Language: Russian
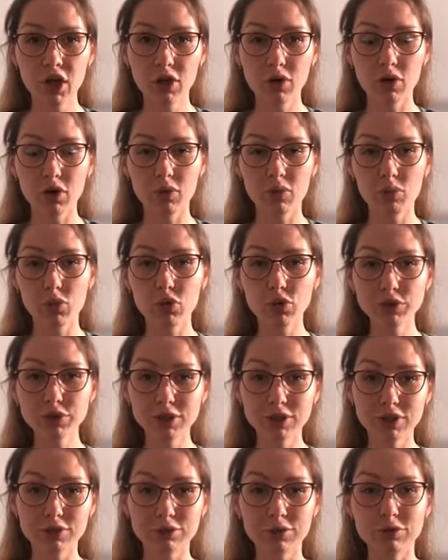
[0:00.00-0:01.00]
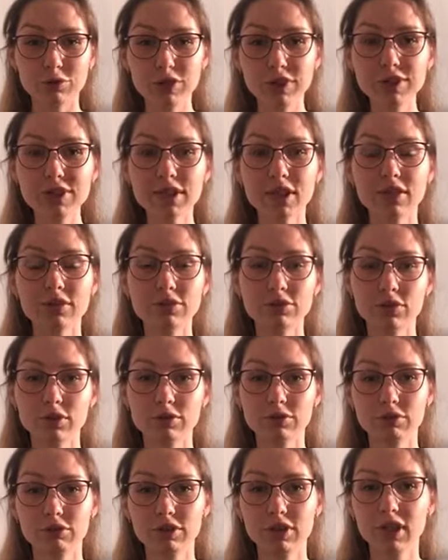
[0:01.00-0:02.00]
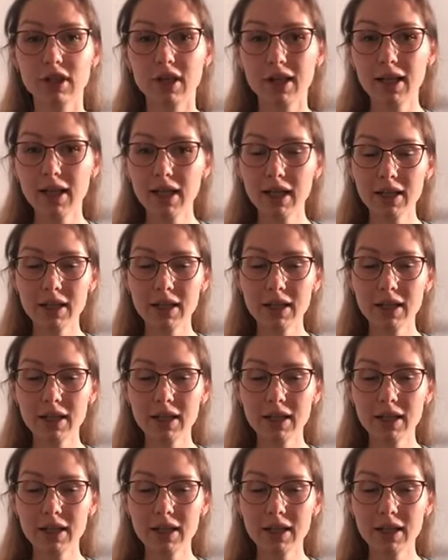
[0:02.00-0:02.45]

Э, болтиков и винтиков в